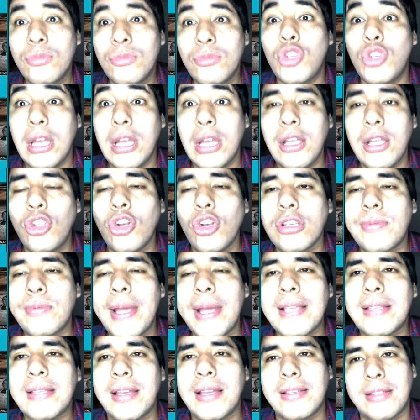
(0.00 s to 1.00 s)
Sí, dos
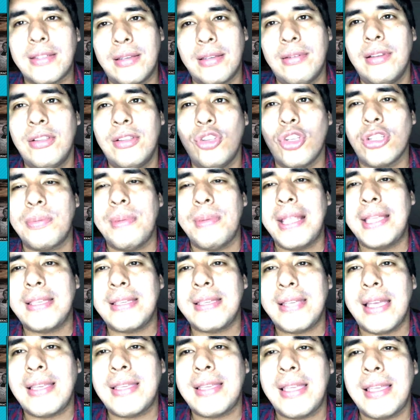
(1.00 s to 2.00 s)
veces,
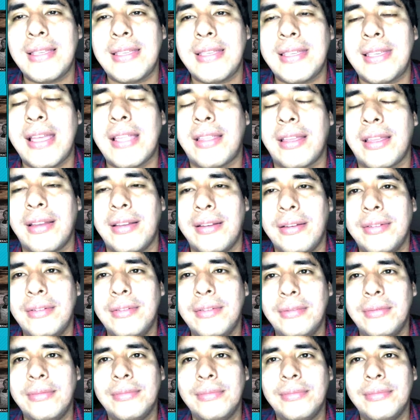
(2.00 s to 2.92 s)
2016 ah. y 2017.